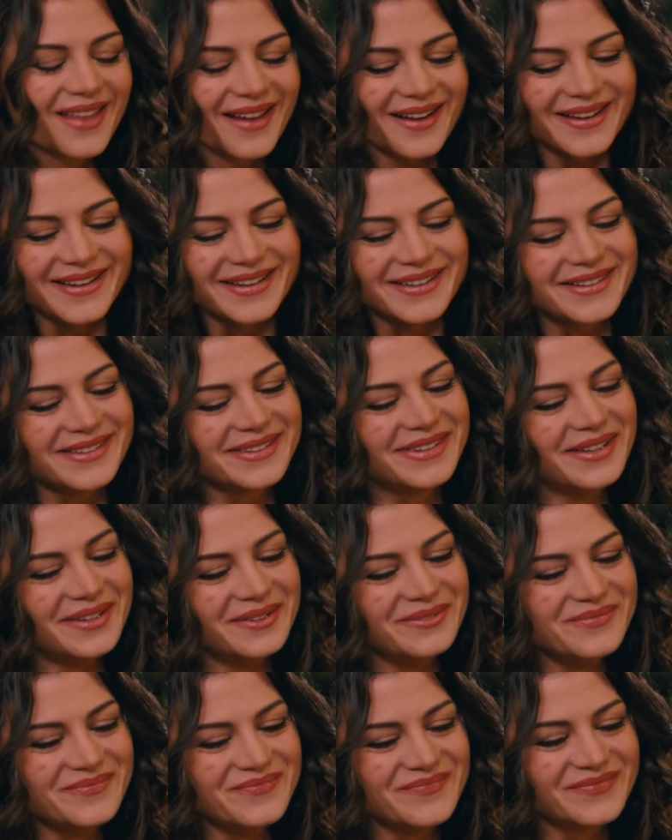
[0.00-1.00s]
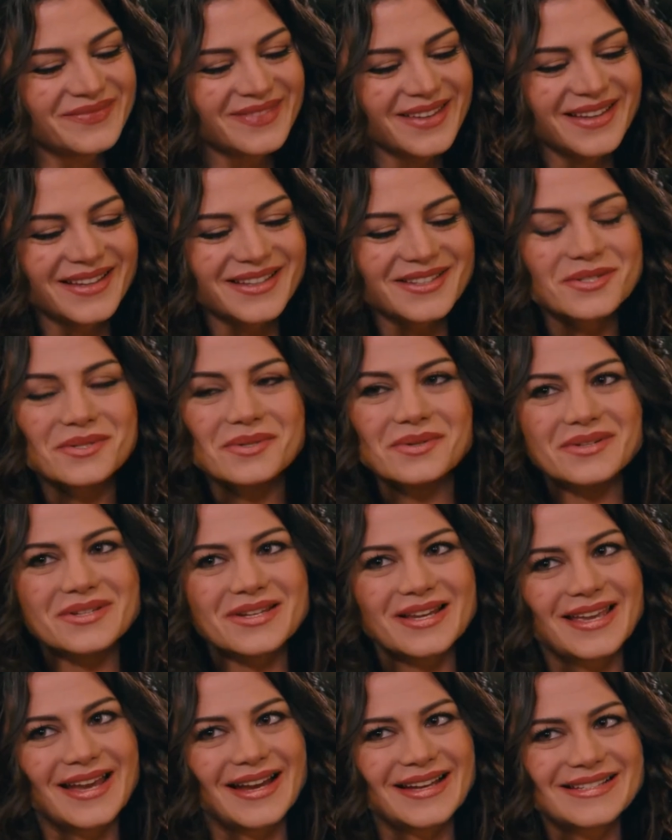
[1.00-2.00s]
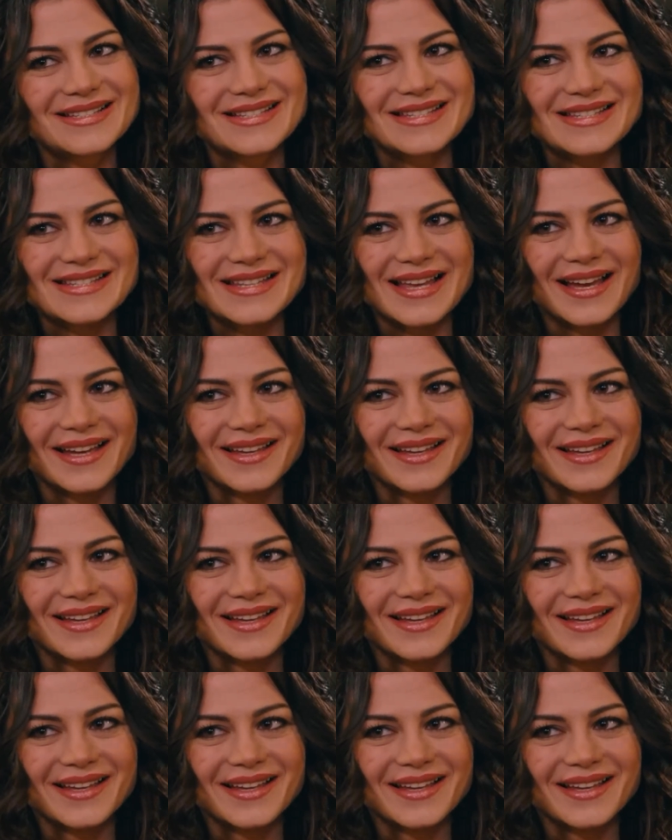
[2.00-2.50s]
Ay Allah'ım. Çok şekersin sen